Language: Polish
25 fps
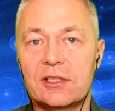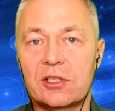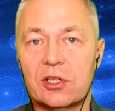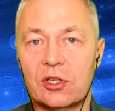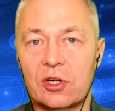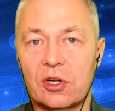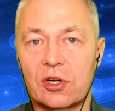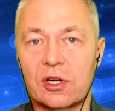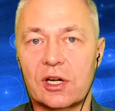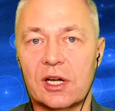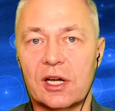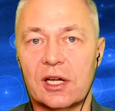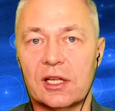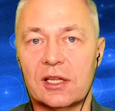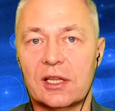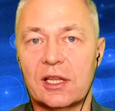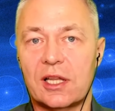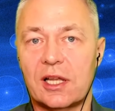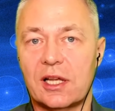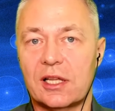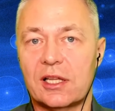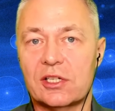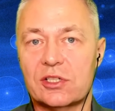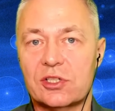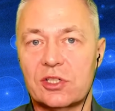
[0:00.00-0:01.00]
droga
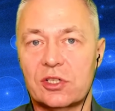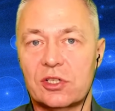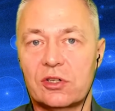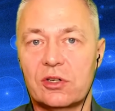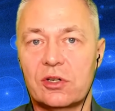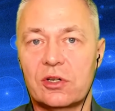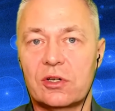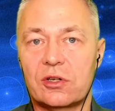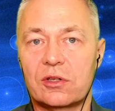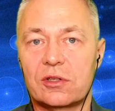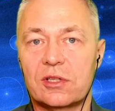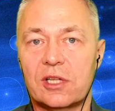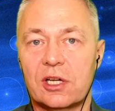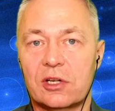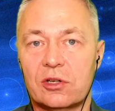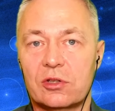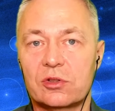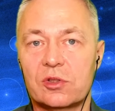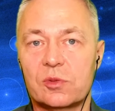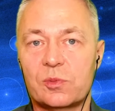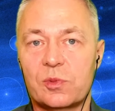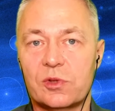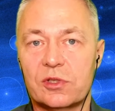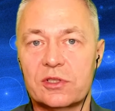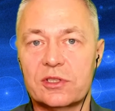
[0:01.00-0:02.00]
dla naszego
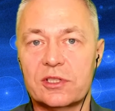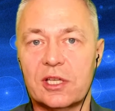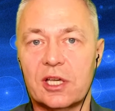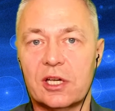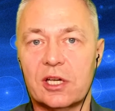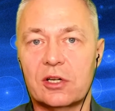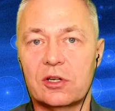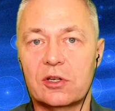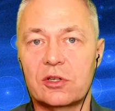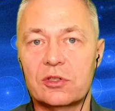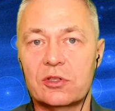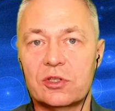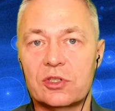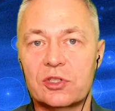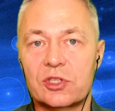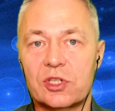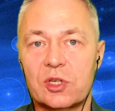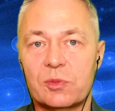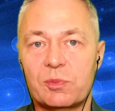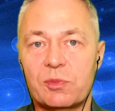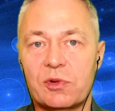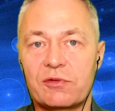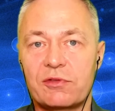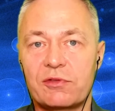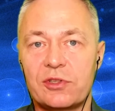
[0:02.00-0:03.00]
narodu polskiego,
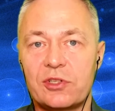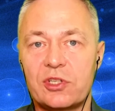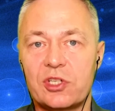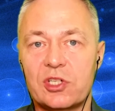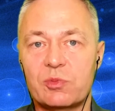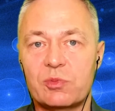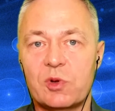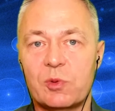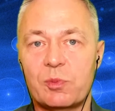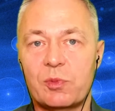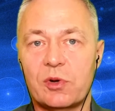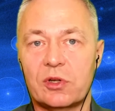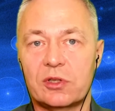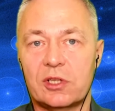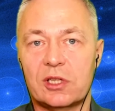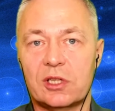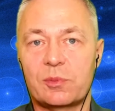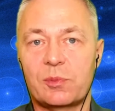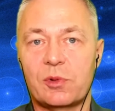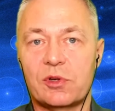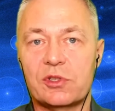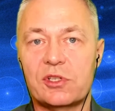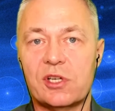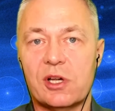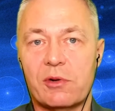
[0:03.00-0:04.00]
że powinniśmy
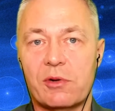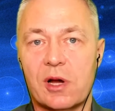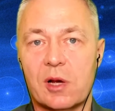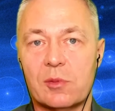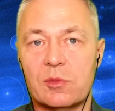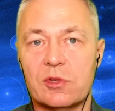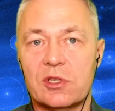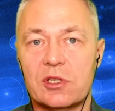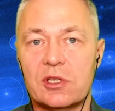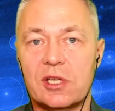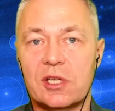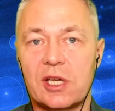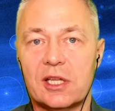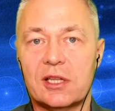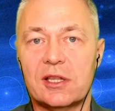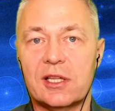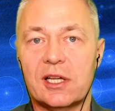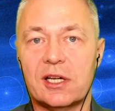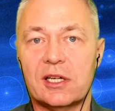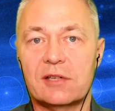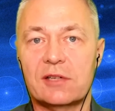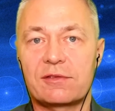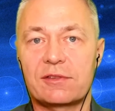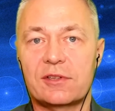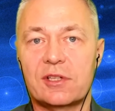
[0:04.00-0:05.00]
ponad podziałami
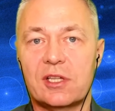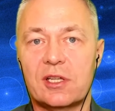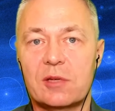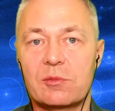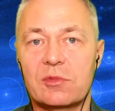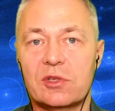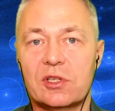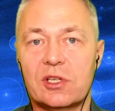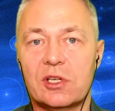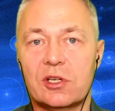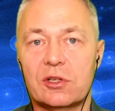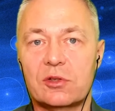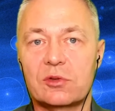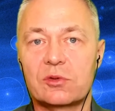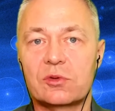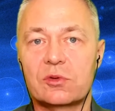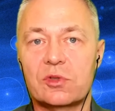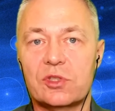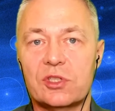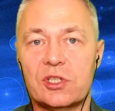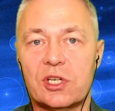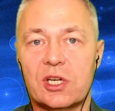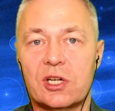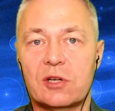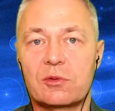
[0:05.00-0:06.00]
jednak w tym
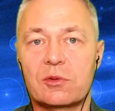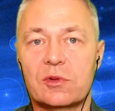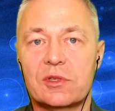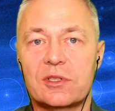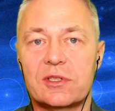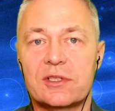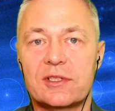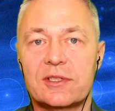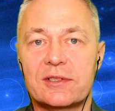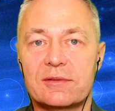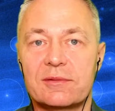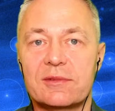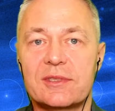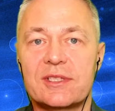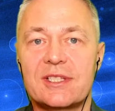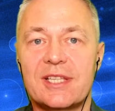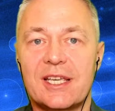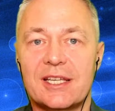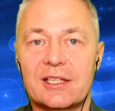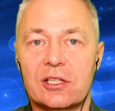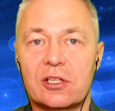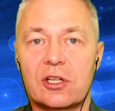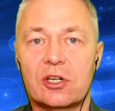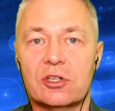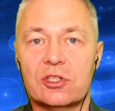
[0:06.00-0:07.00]
kierunku się
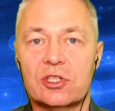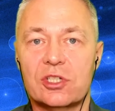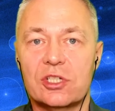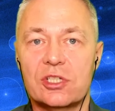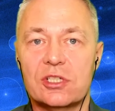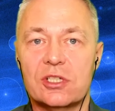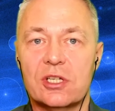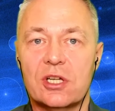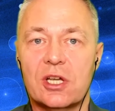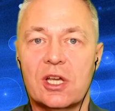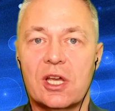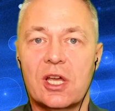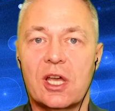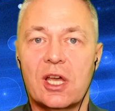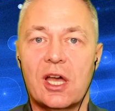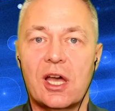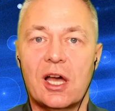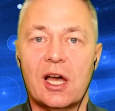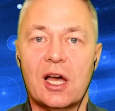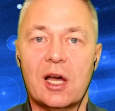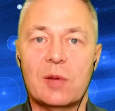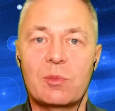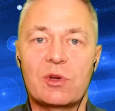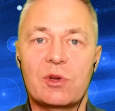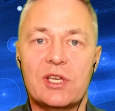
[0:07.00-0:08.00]
zjednoczyć,
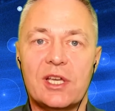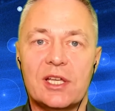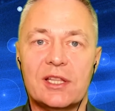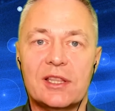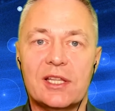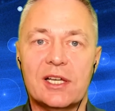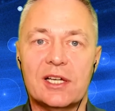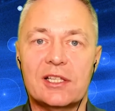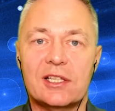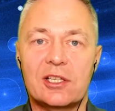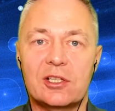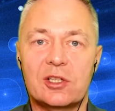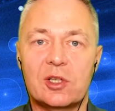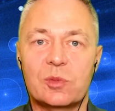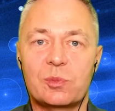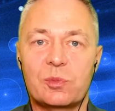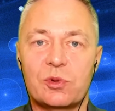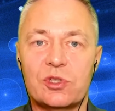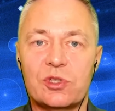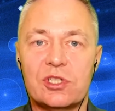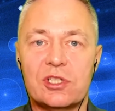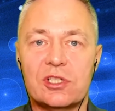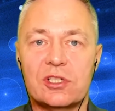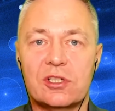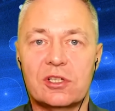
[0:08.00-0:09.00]
aby jednak nie
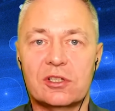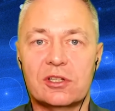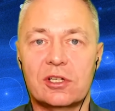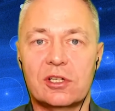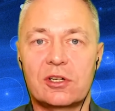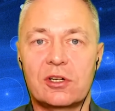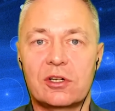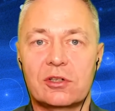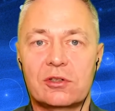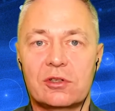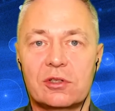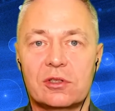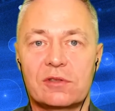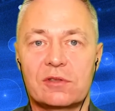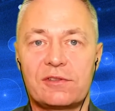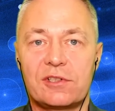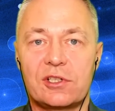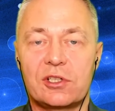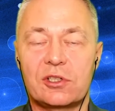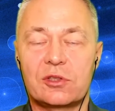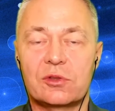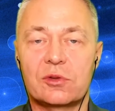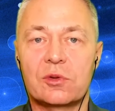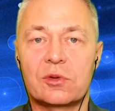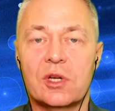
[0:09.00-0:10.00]
dopuścić do tego
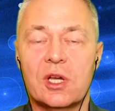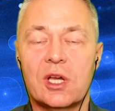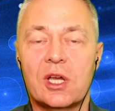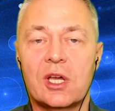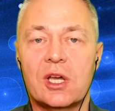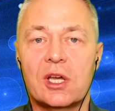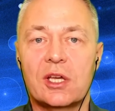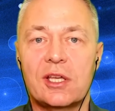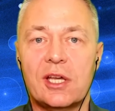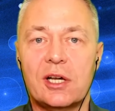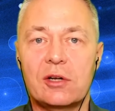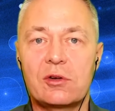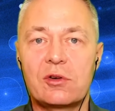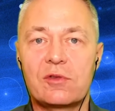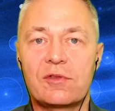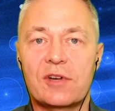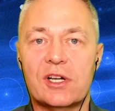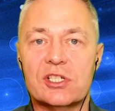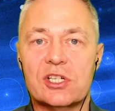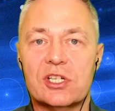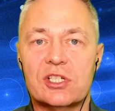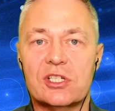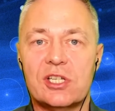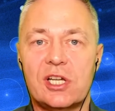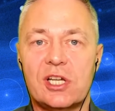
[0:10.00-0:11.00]
konfliktu. Jak
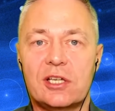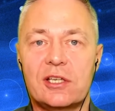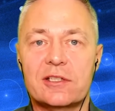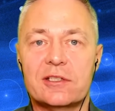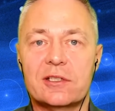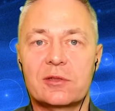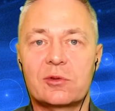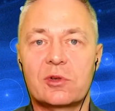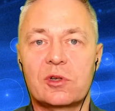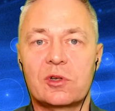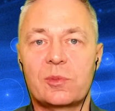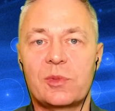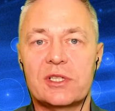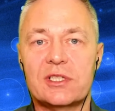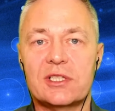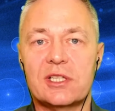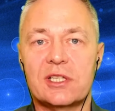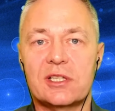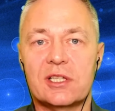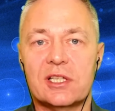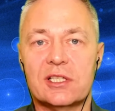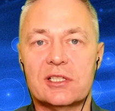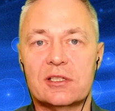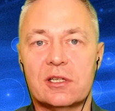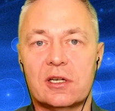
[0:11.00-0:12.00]
uważasz, jakie są
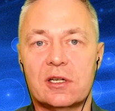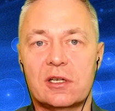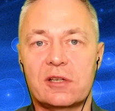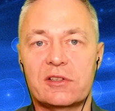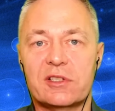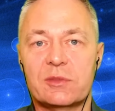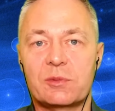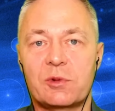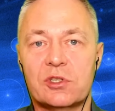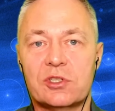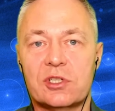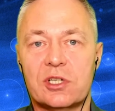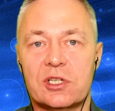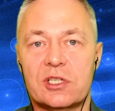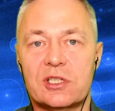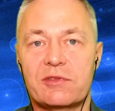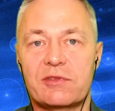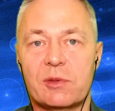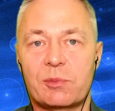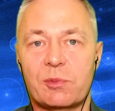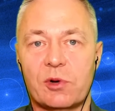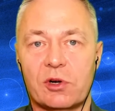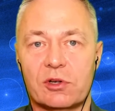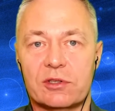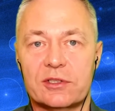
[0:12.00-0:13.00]
obecnie nastroje w
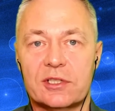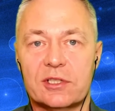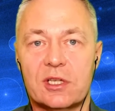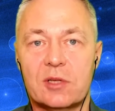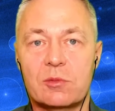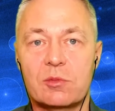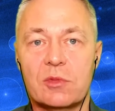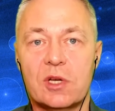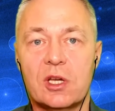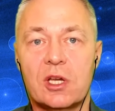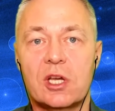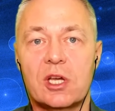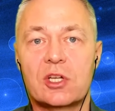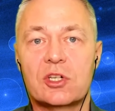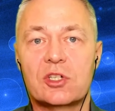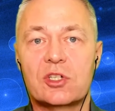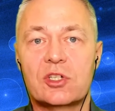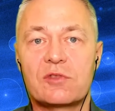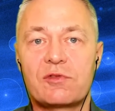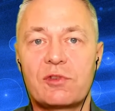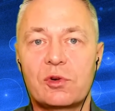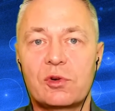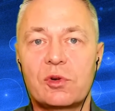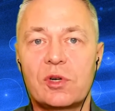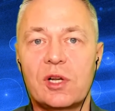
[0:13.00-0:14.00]
społeczeństwie polskim?
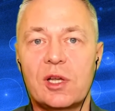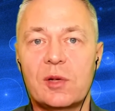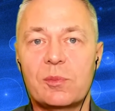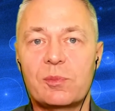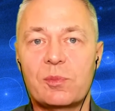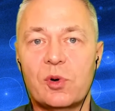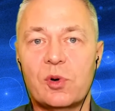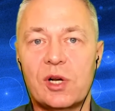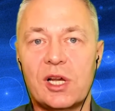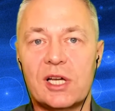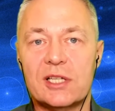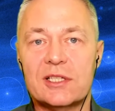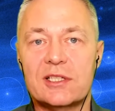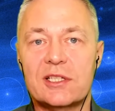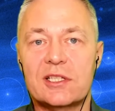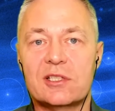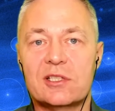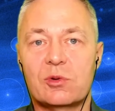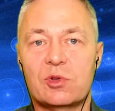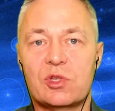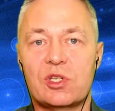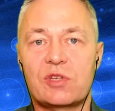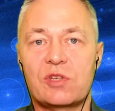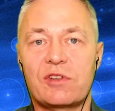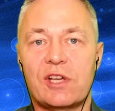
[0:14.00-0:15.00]
Czy w ogóle Polacy
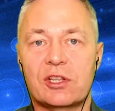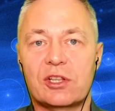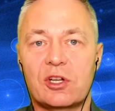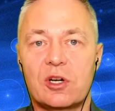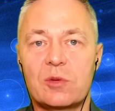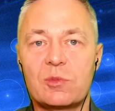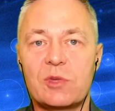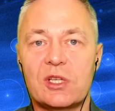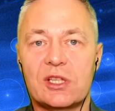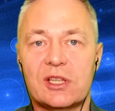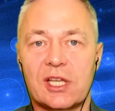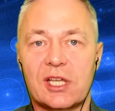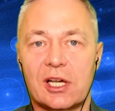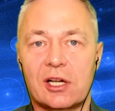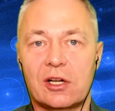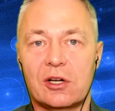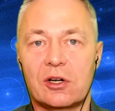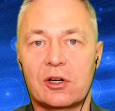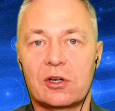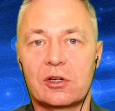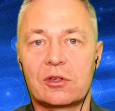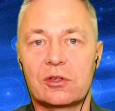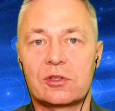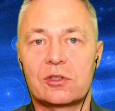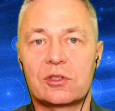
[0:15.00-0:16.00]
są świadomi
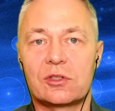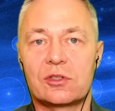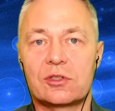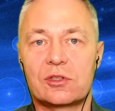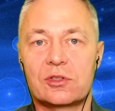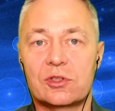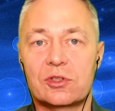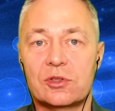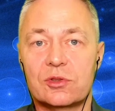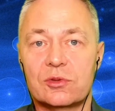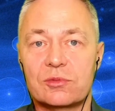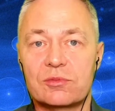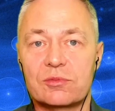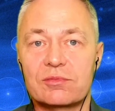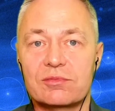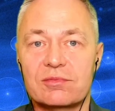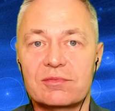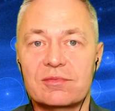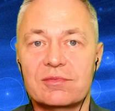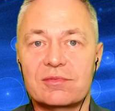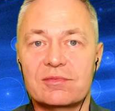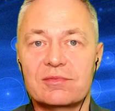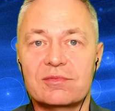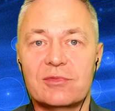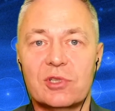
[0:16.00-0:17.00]
tego,
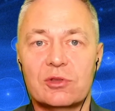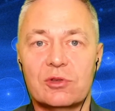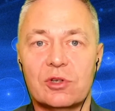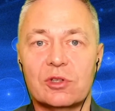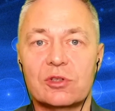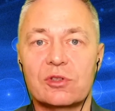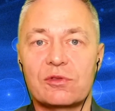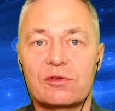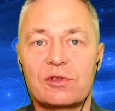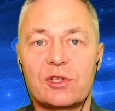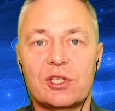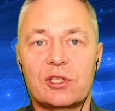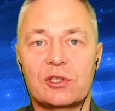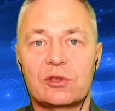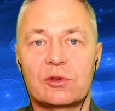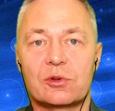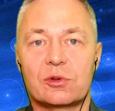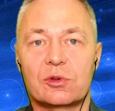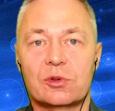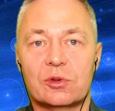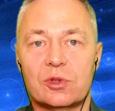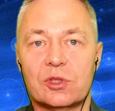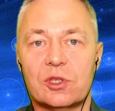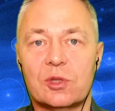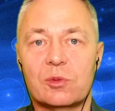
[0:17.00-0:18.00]

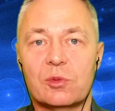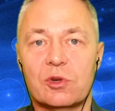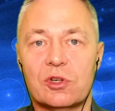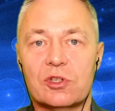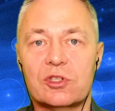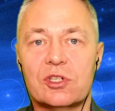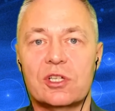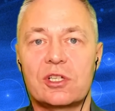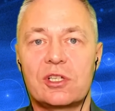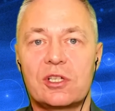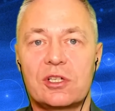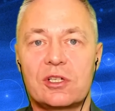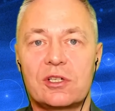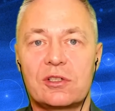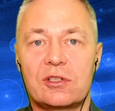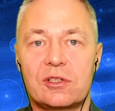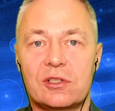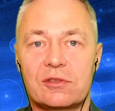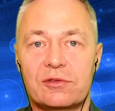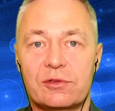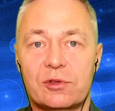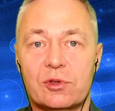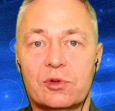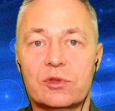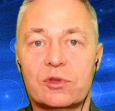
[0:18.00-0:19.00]
konfliktu, który może ich
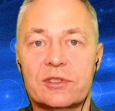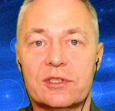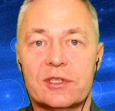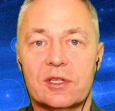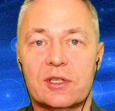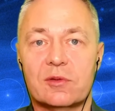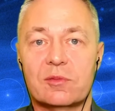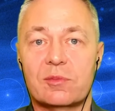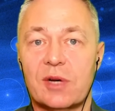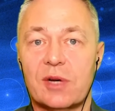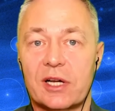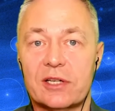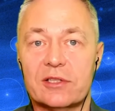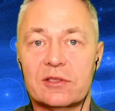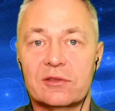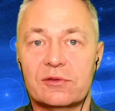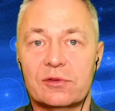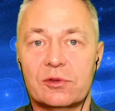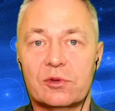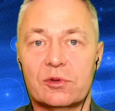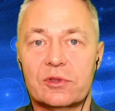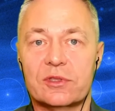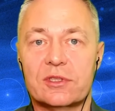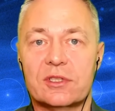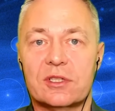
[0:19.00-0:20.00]
nie wkrótce, bardzo
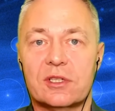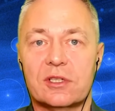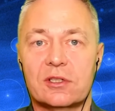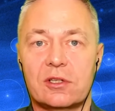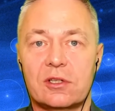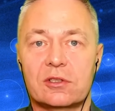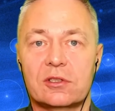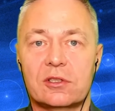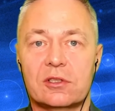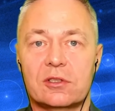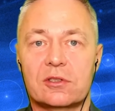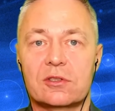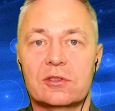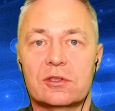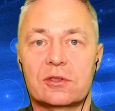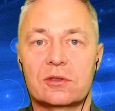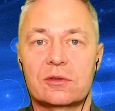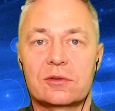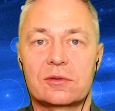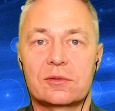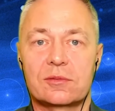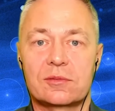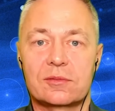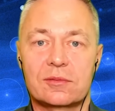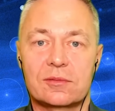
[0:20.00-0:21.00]
wkrótce
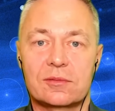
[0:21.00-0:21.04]
dotknąć?